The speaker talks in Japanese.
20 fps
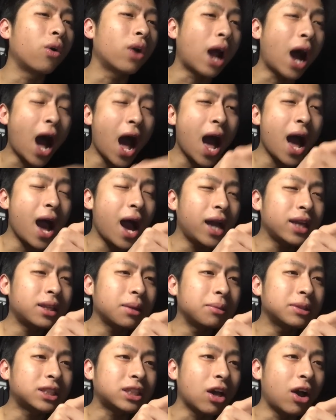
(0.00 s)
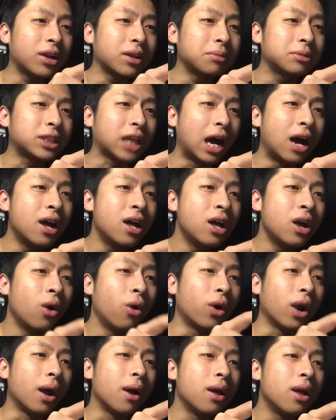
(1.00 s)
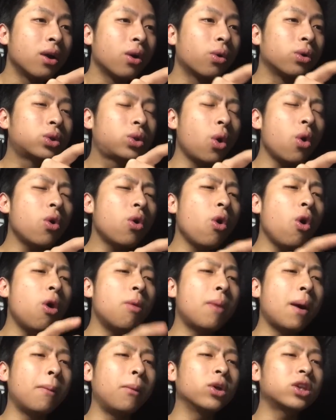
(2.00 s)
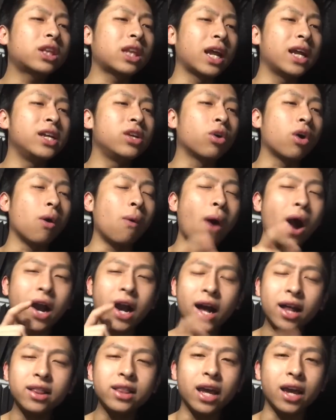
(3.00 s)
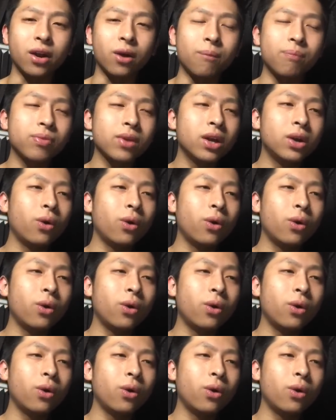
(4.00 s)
ほら、あー、相手見せて、相手見せた。どこを守ったらいいのかわかんないの。